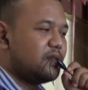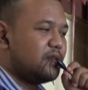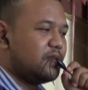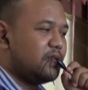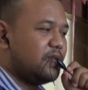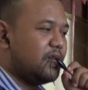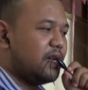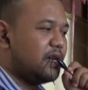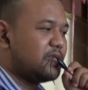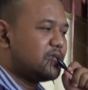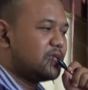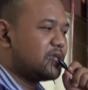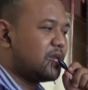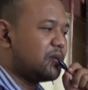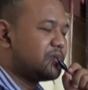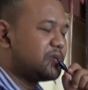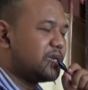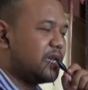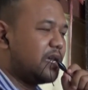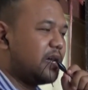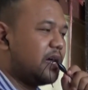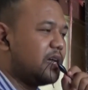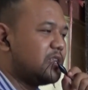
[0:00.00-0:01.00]
Ya, tetap
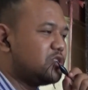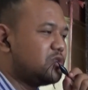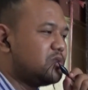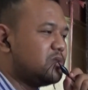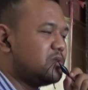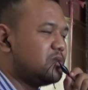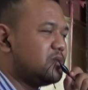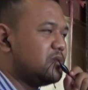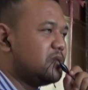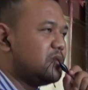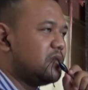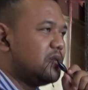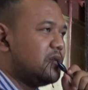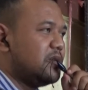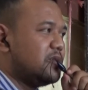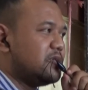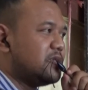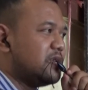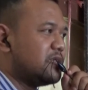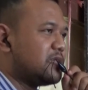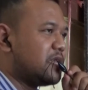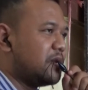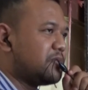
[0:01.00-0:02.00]
sehat,
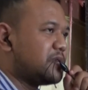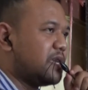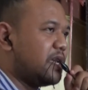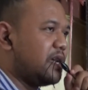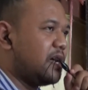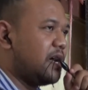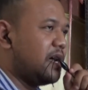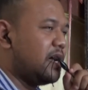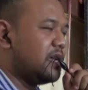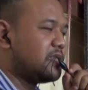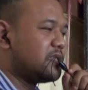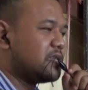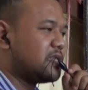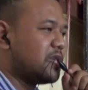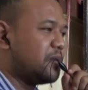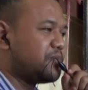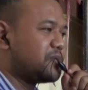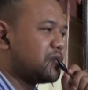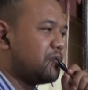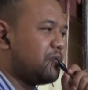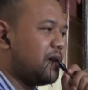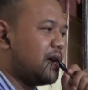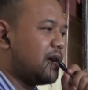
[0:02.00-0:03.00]
tetap sehat, tetap
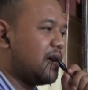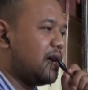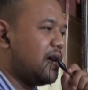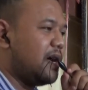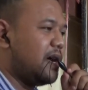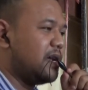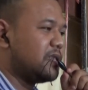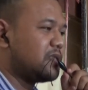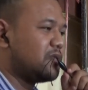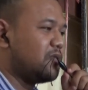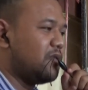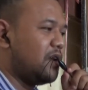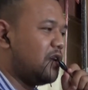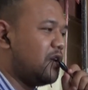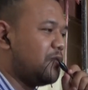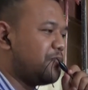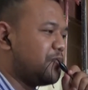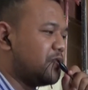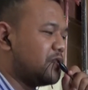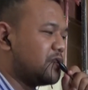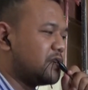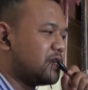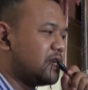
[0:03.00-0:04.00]
semangat
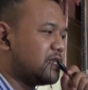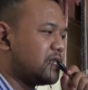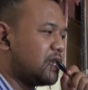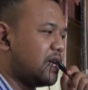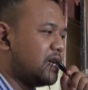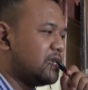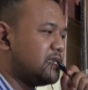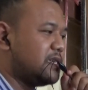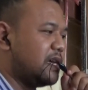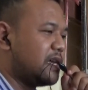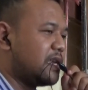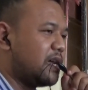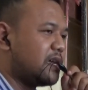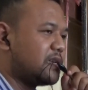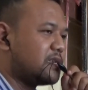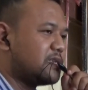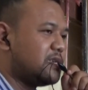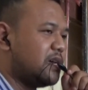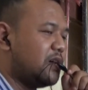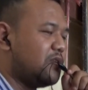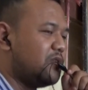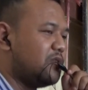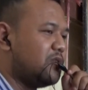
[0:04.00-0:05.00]
walaupun kita jarak
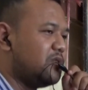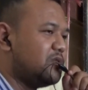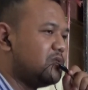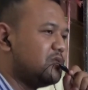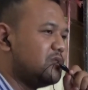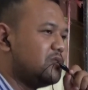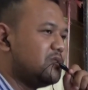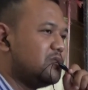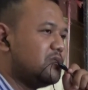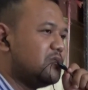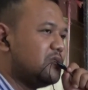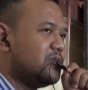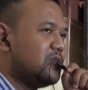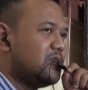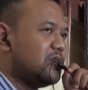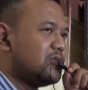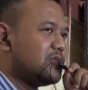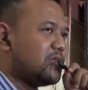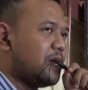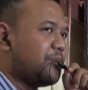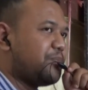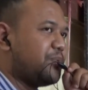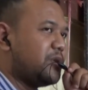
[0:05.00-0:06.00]
jauh
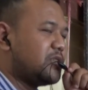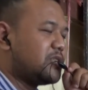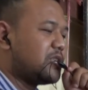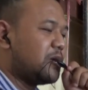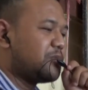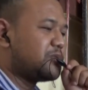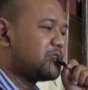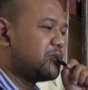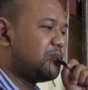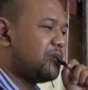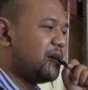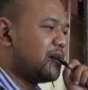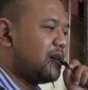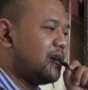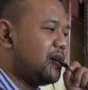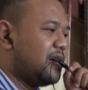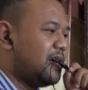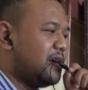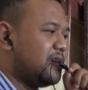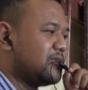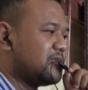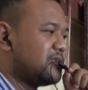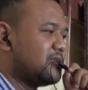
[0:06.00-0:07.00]
tapi tetap
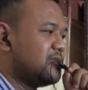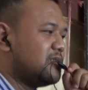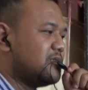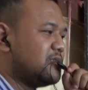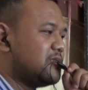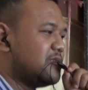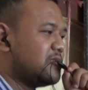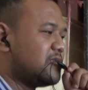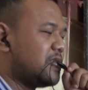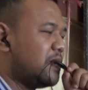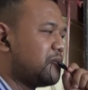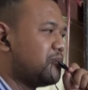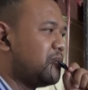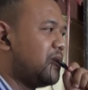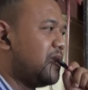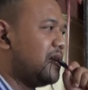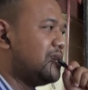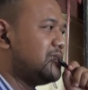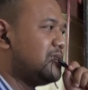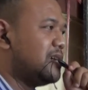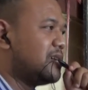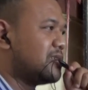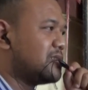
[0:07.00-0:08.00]
semangat, tetap
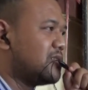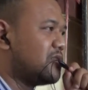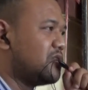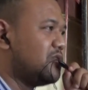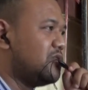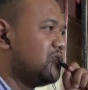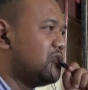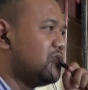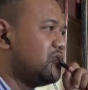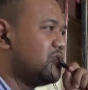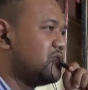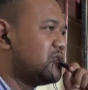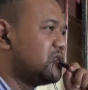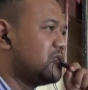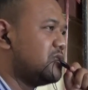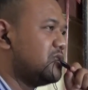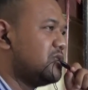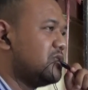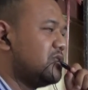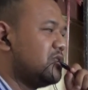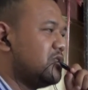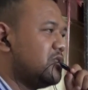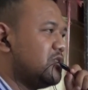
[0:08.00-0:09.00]
belajar terus
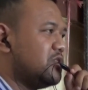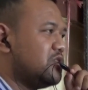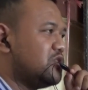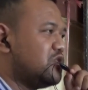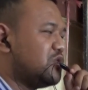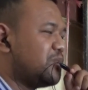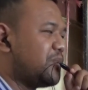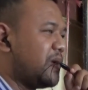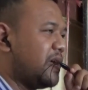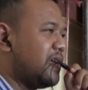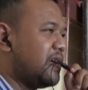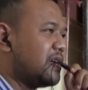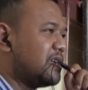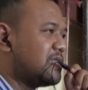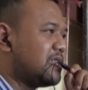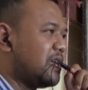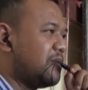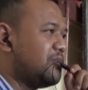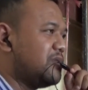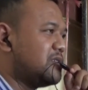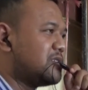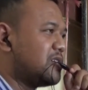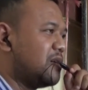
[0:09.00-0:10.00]
supaya kita
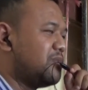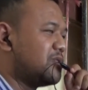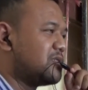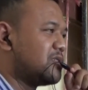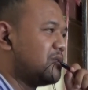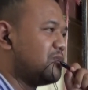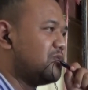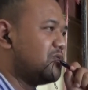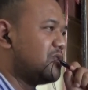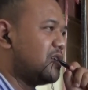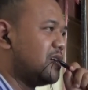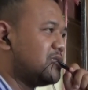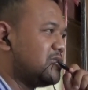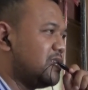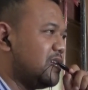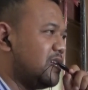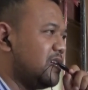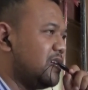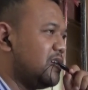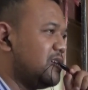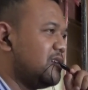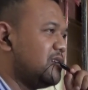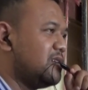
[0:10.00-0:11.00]
bisa bertemu
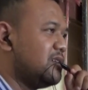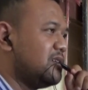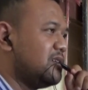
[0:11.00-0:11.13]
nanti